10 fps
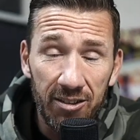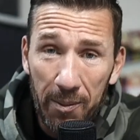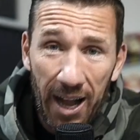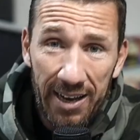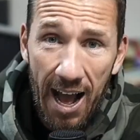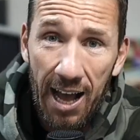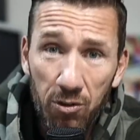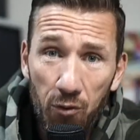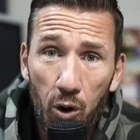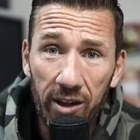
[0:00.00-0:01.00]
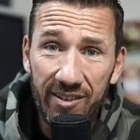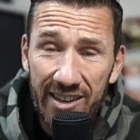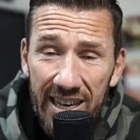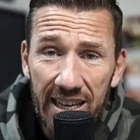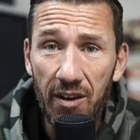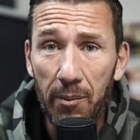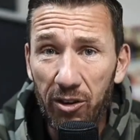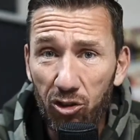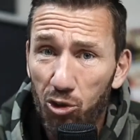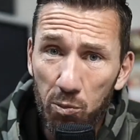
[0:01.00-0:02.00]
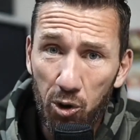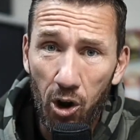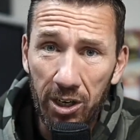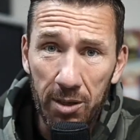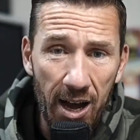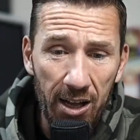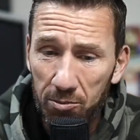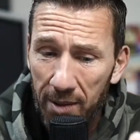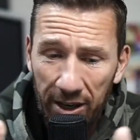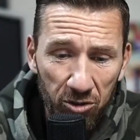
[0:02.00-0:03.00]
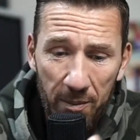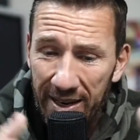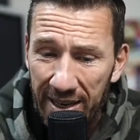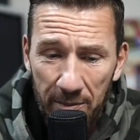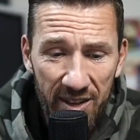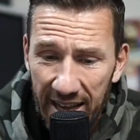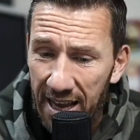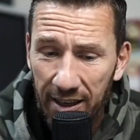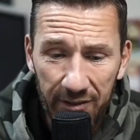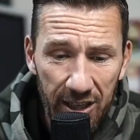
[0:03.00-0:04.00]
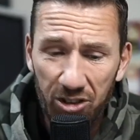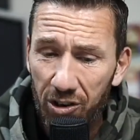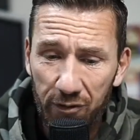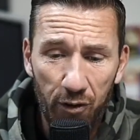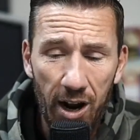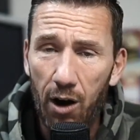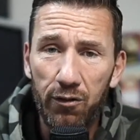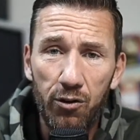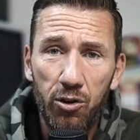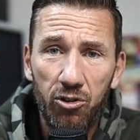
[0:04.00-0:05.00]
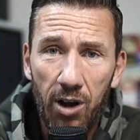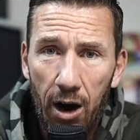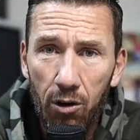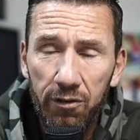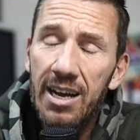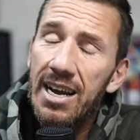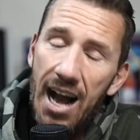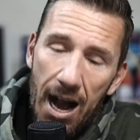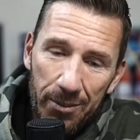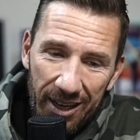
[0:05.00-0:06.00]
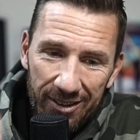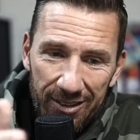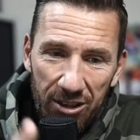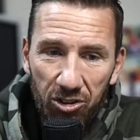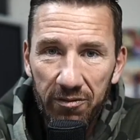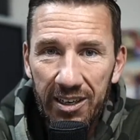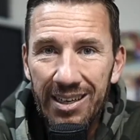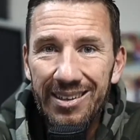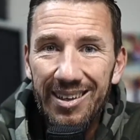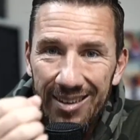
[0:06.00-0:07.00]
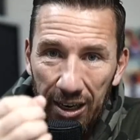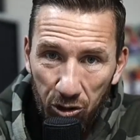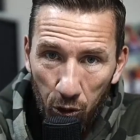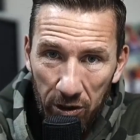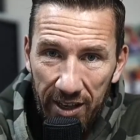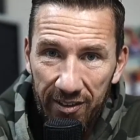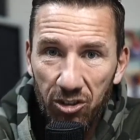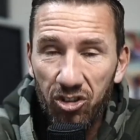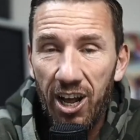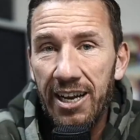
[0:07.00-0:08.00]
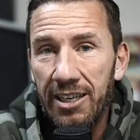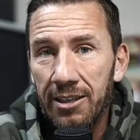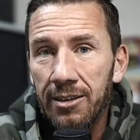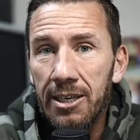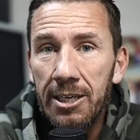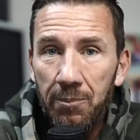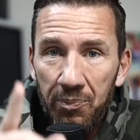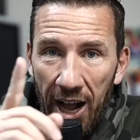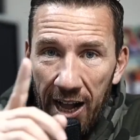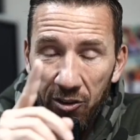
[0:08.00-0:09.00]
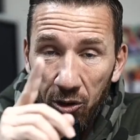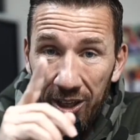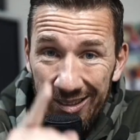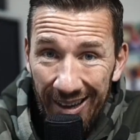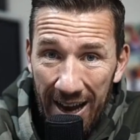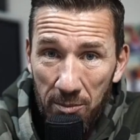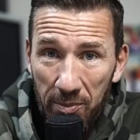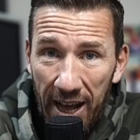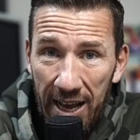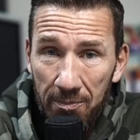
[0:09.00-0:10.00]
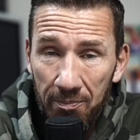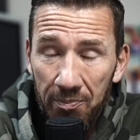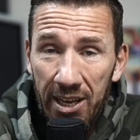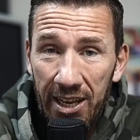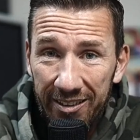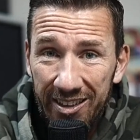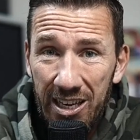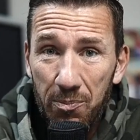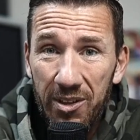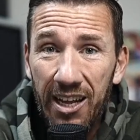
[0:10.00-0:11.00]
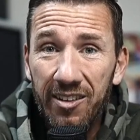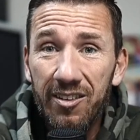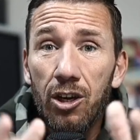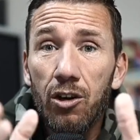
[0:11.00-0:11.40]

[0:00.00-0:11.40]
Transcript: Ich habe keine Ahnung, woran es liegt. Wir haben einen Zoom-Call gemacht und manchmal nimmt der irgendwie nicht in voller Auflösung auf. Aber das ist nicht so wild. Der Ton ist entscheidend. Also dranbleiben. Es gibt jetzt